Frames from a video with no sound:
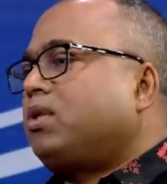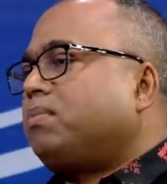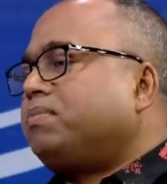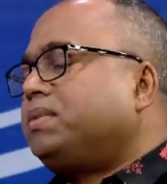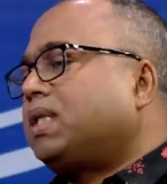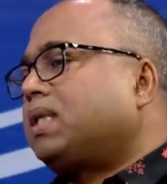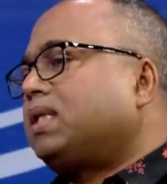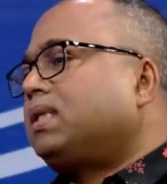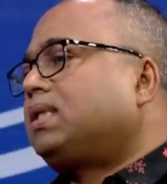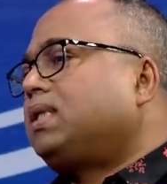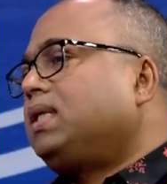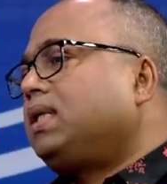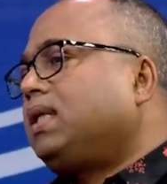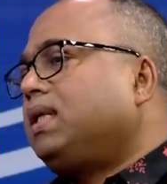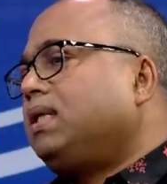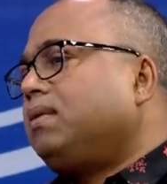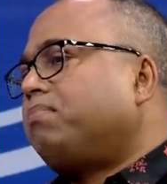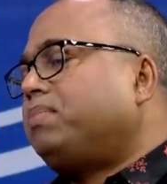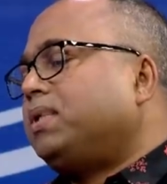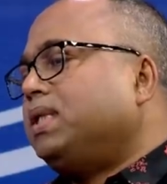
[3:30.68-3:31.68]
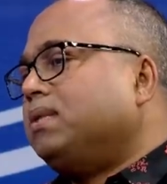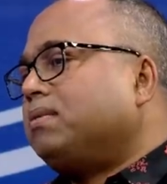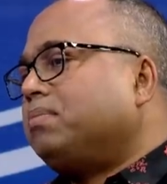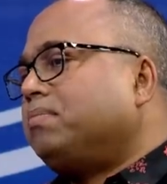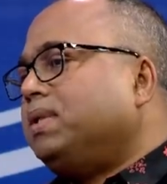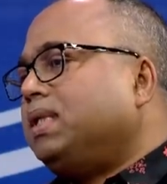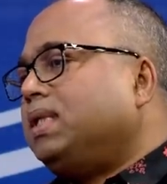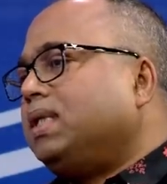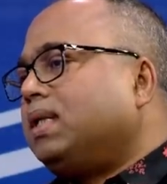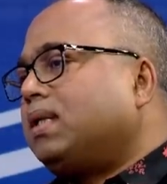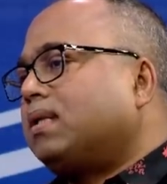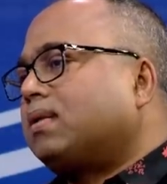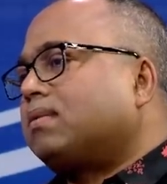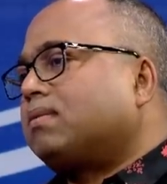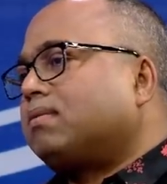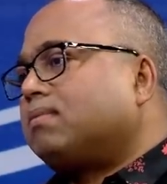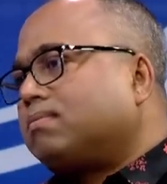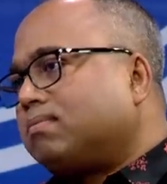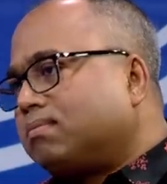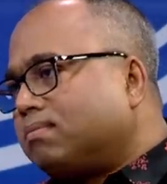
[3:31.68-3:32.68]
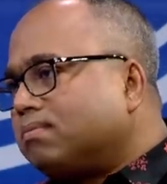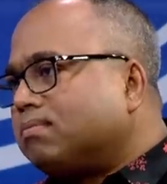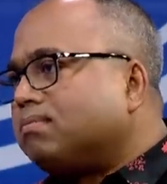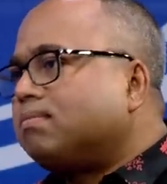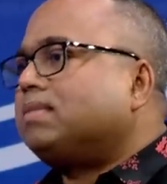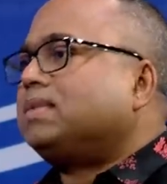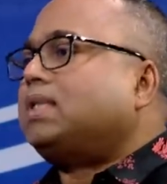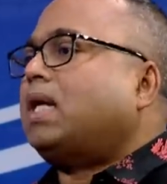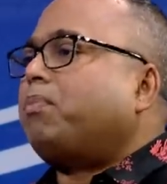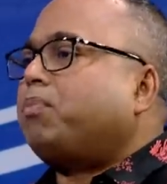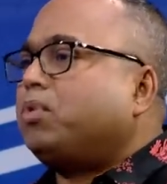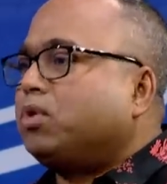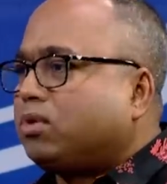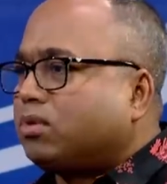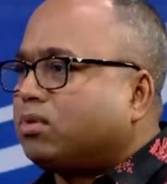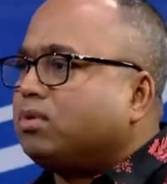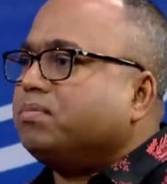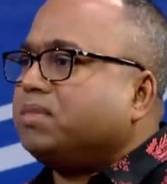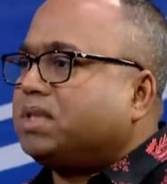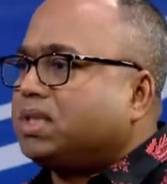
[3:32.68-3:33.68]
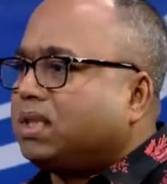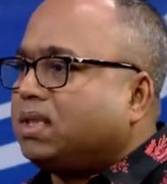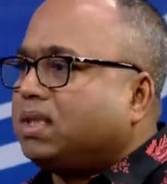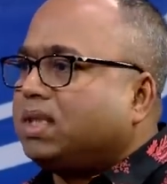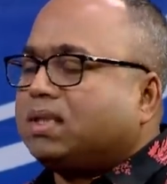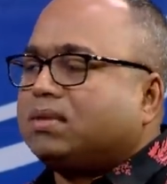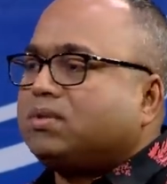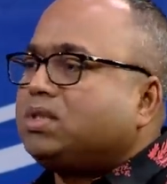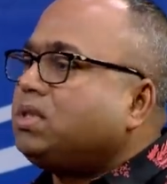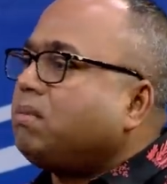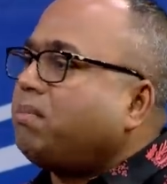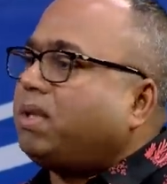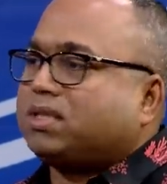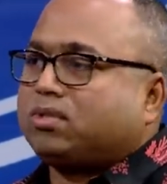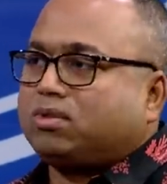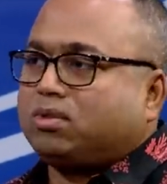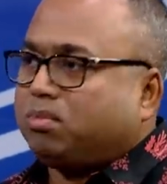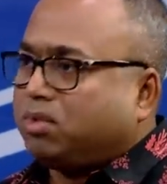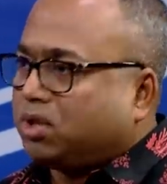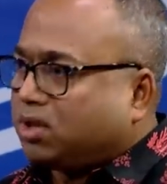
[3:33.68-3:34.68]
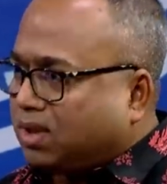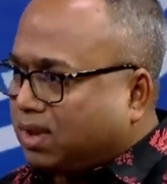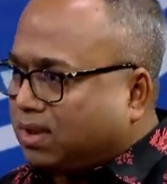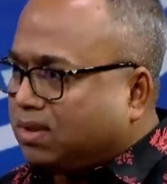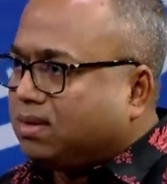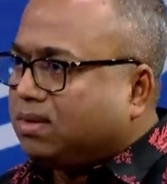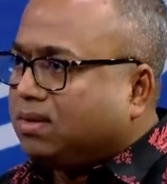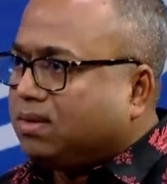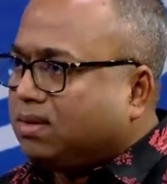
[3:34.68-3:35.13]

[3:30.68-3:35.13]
সব জায়গার থেকে প্রিন্ট মিডিয়ার দাপট কমছে এটা হচ্ছে বাস্তবতা আচ্ছা,